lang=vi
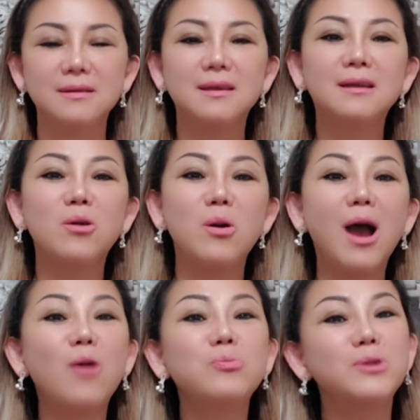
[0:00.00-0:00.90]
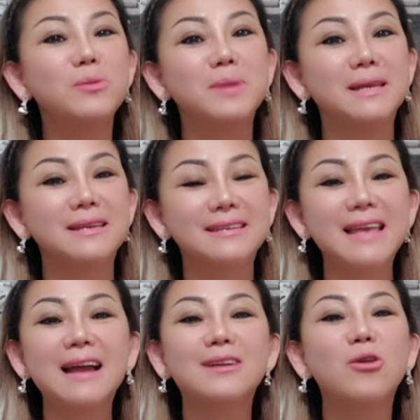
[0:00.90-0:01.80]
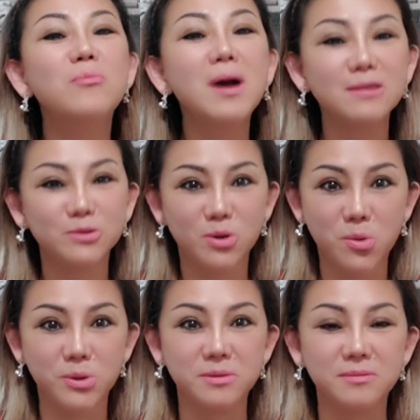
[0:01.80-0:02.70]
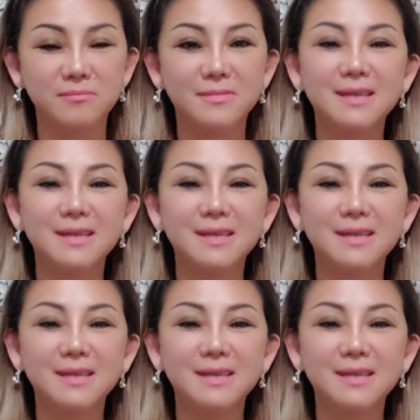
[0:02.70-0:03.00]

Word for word: cái con ốc nó bị văng đâu mất rồi.